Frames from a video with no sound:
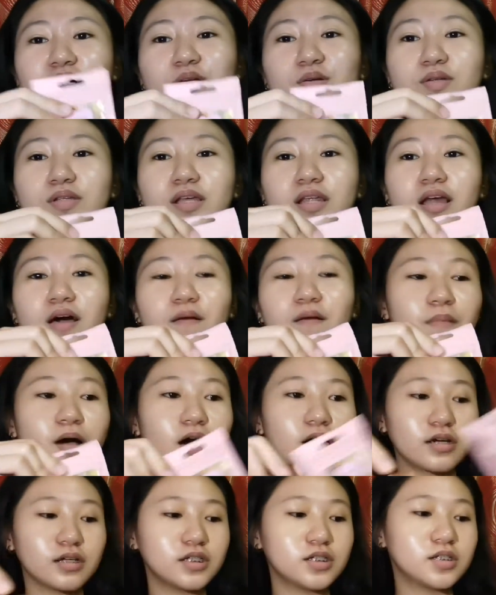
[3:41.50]
ng ano nila,
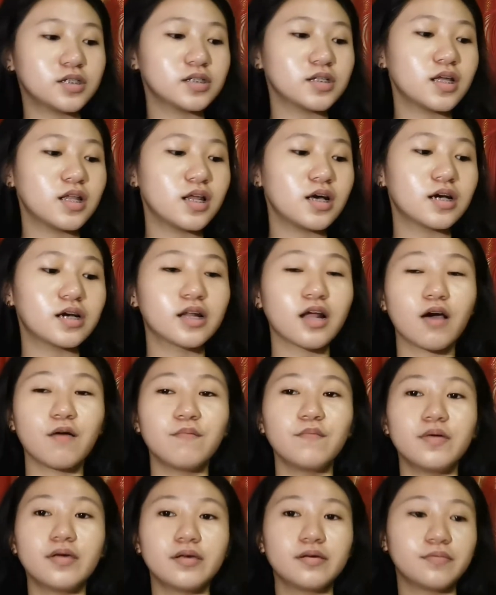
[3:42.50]
packaging nila.
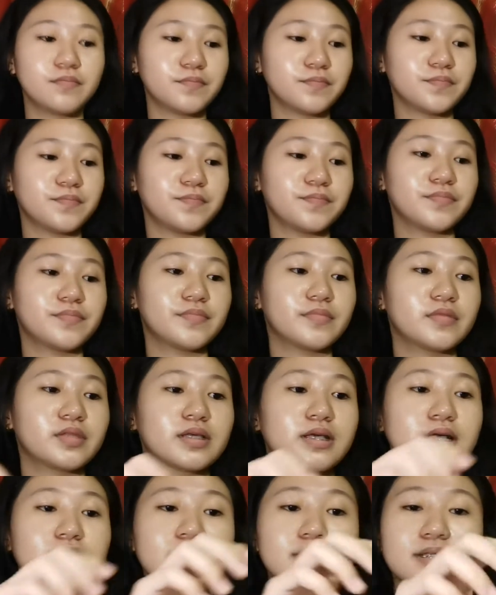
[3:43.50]
Grabe.
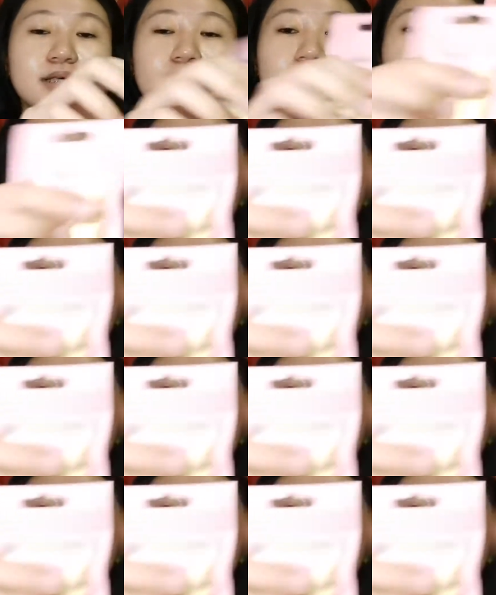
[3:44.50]
So,